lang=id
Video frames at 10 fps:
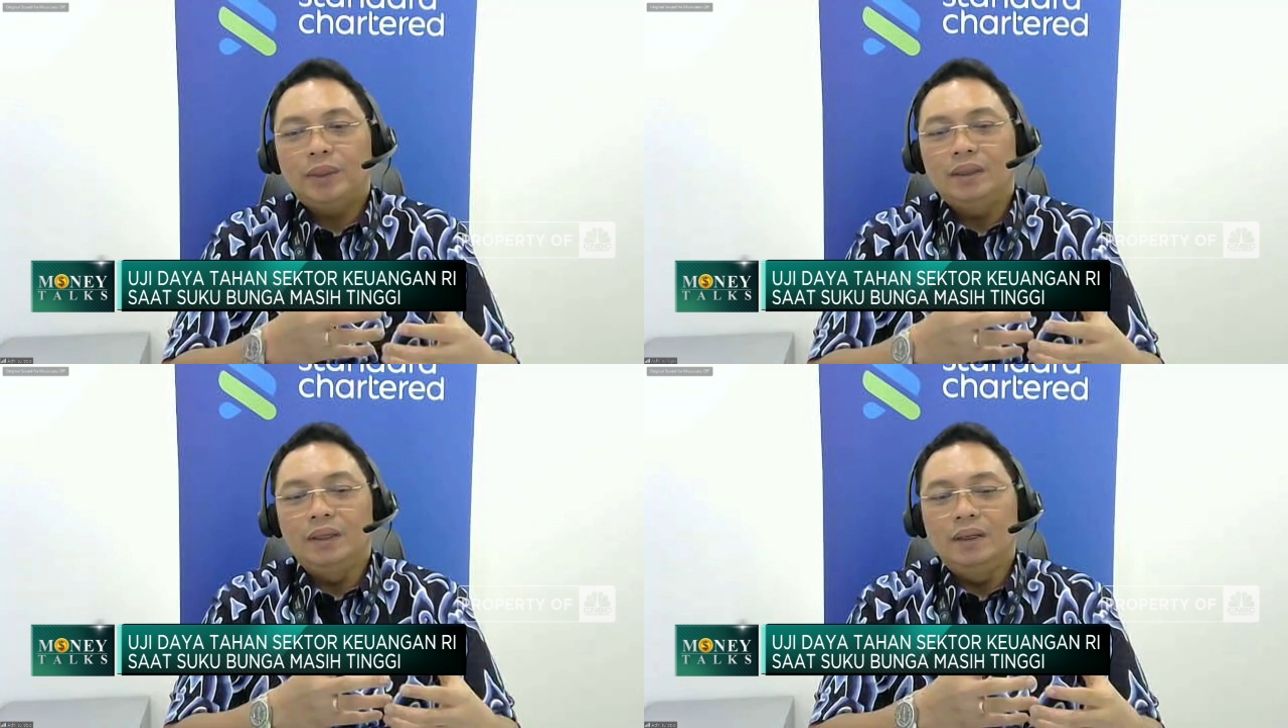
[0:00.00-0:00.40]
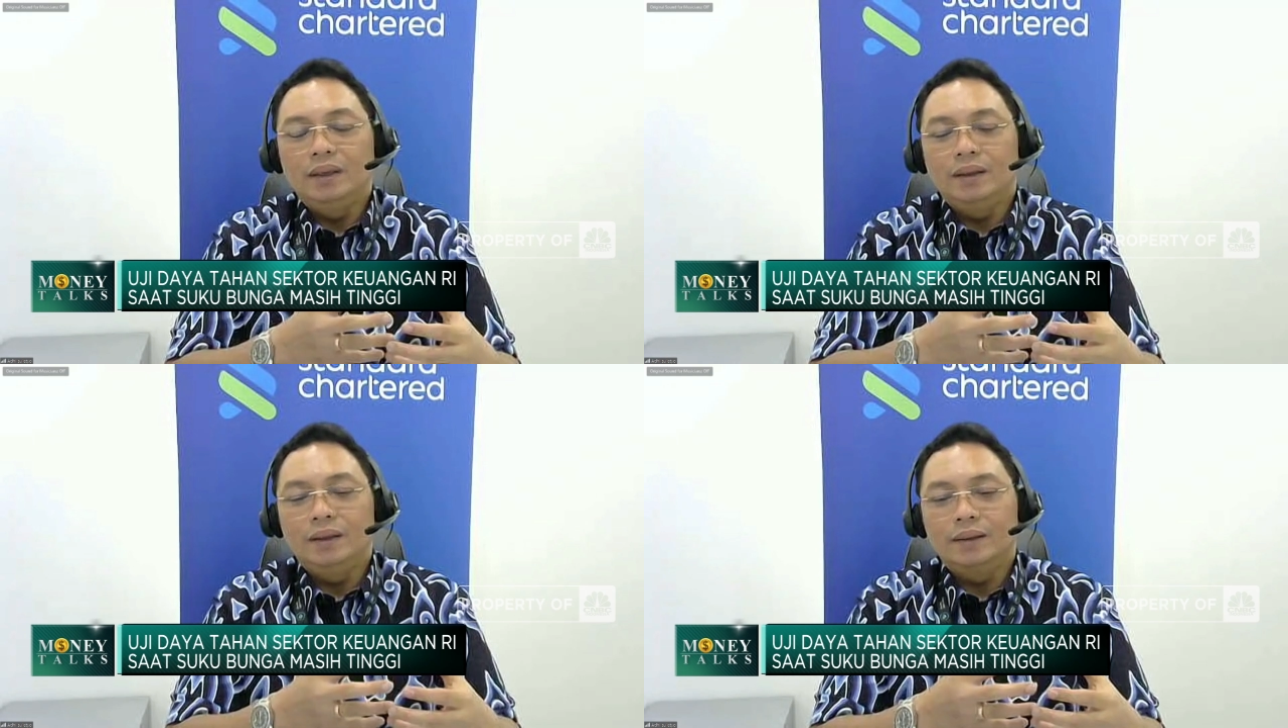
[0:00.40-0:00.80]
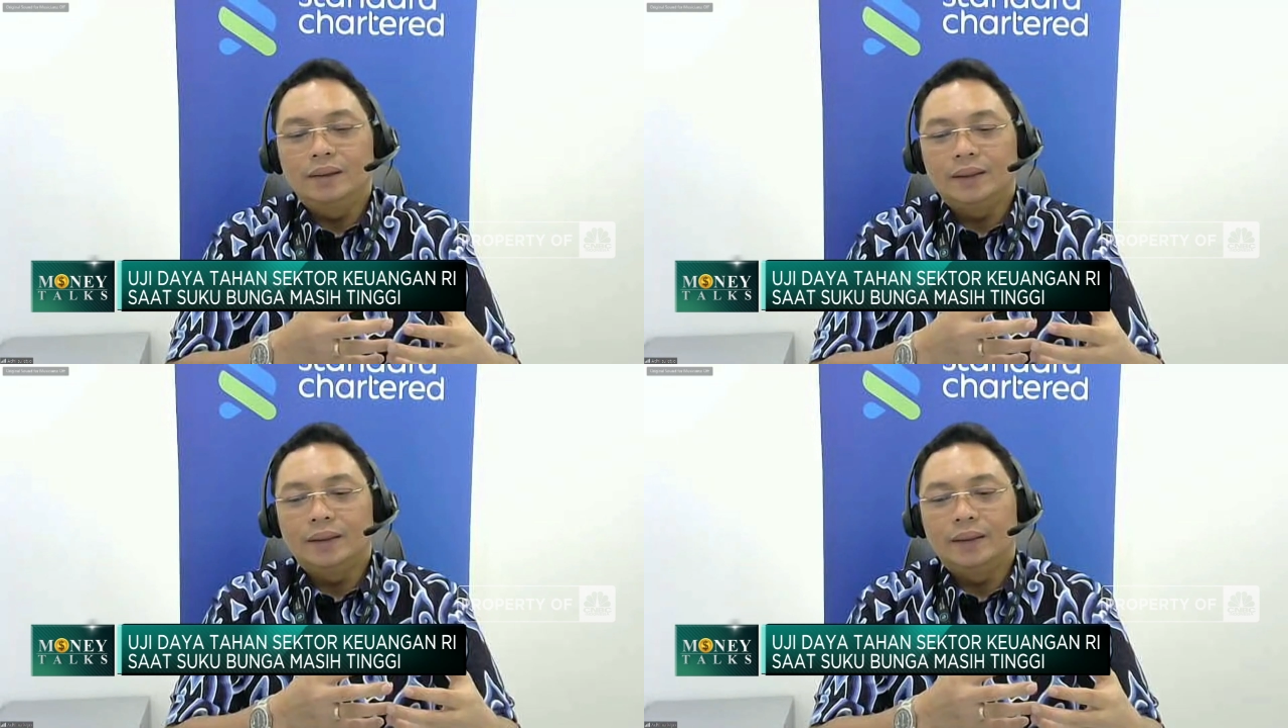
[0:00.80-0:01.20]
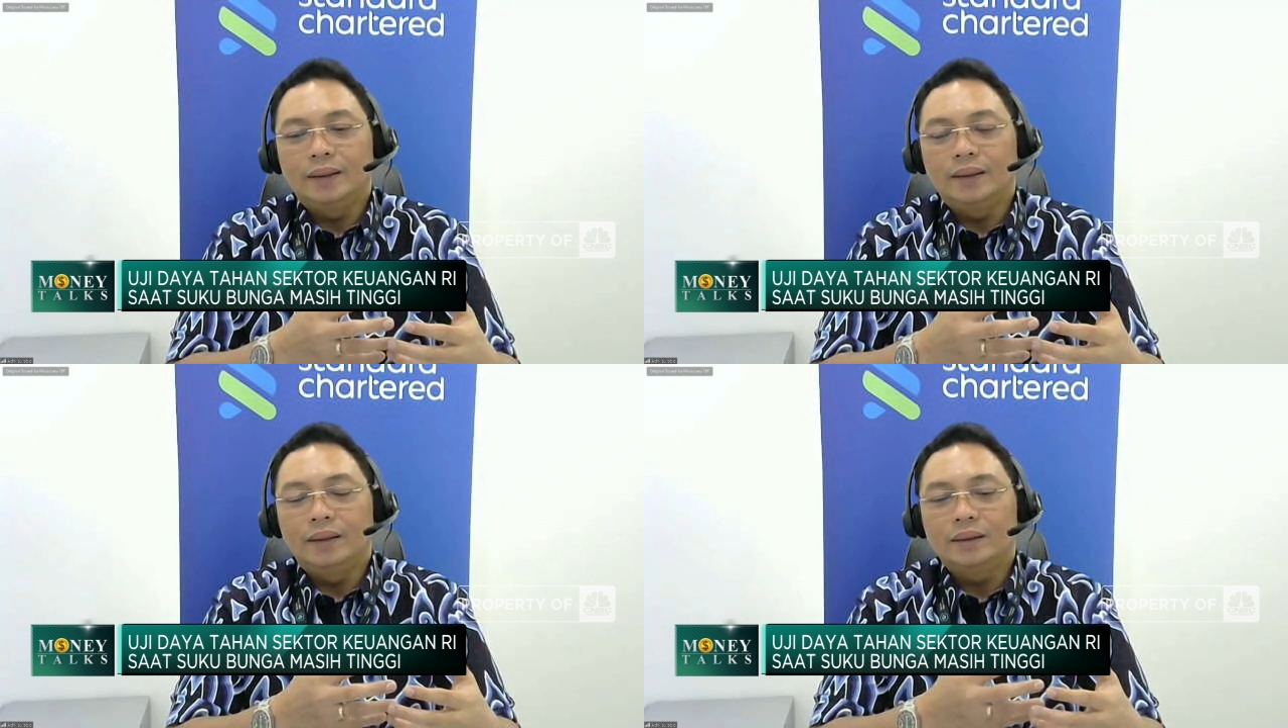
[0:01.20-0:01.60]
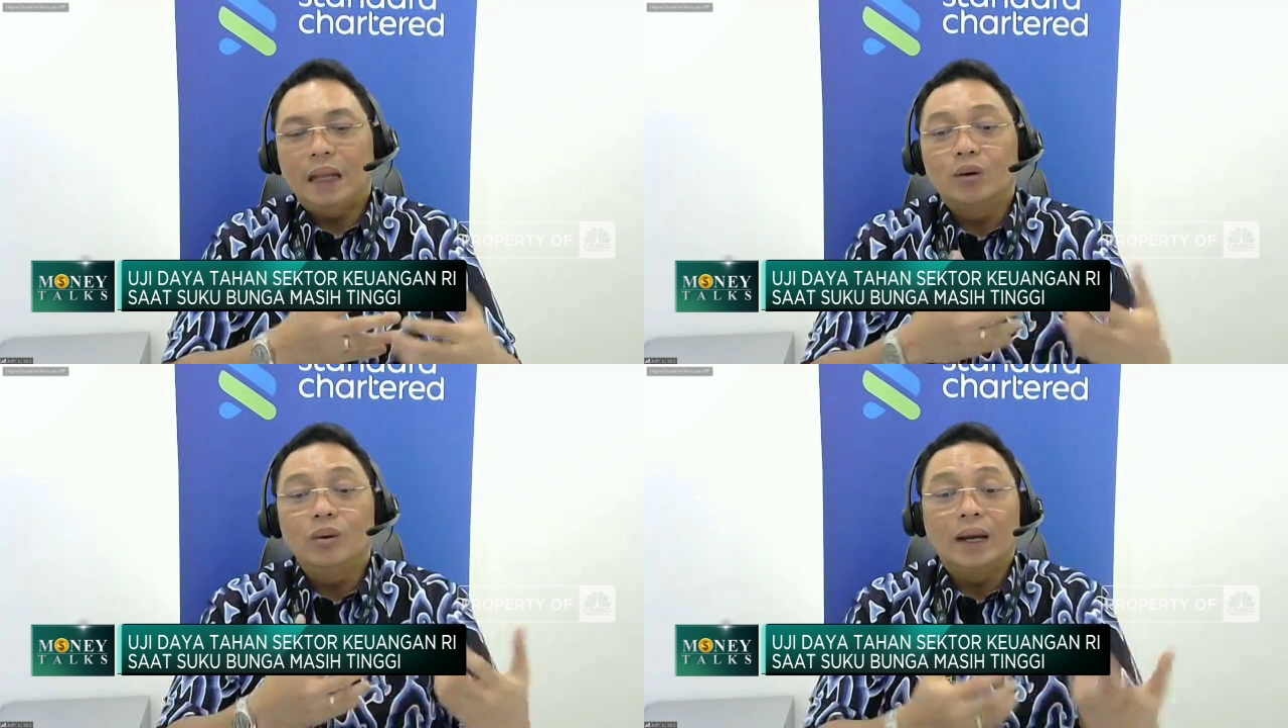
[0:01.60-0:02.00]
cepat
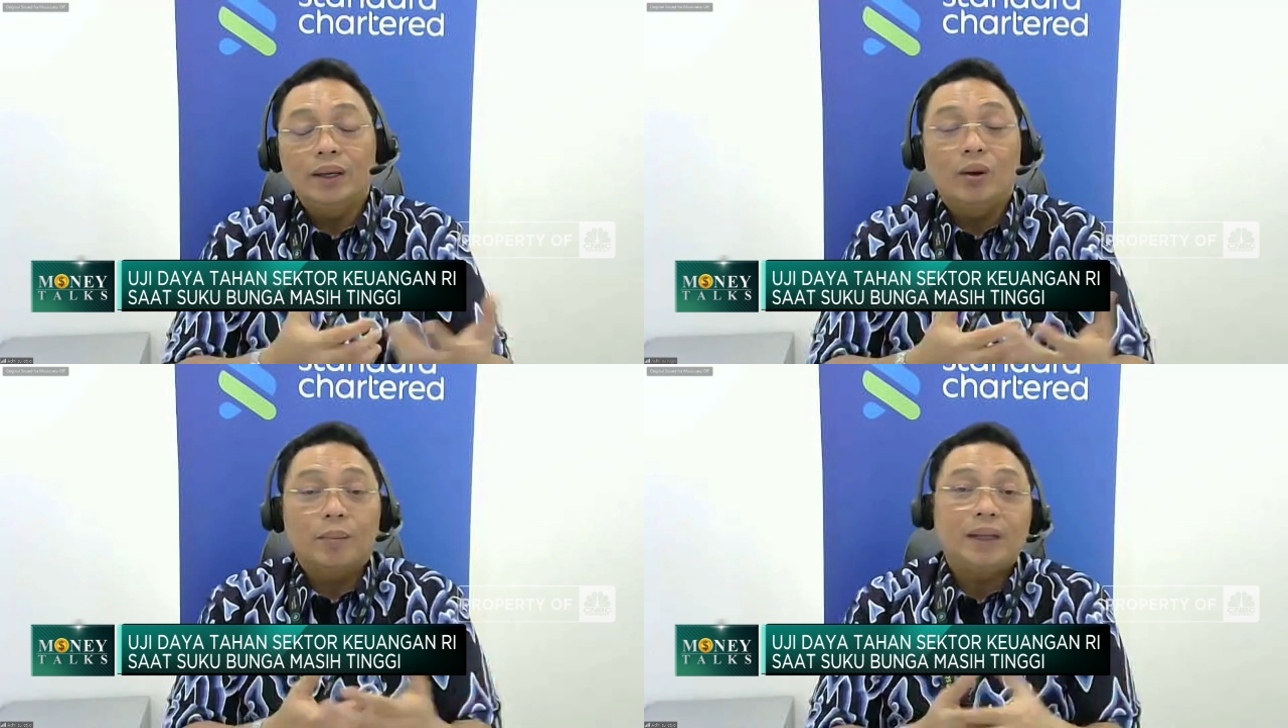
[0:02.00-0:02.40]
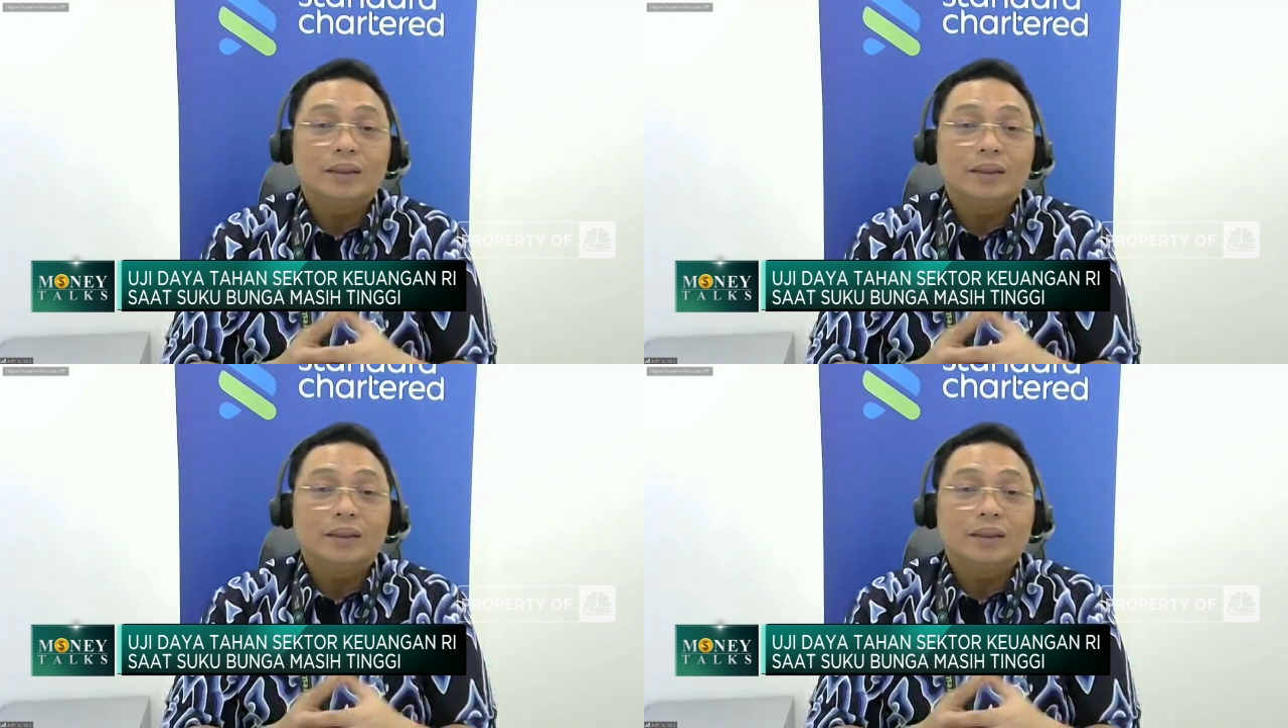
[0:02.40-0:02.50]
ditanggulangi eh, uh,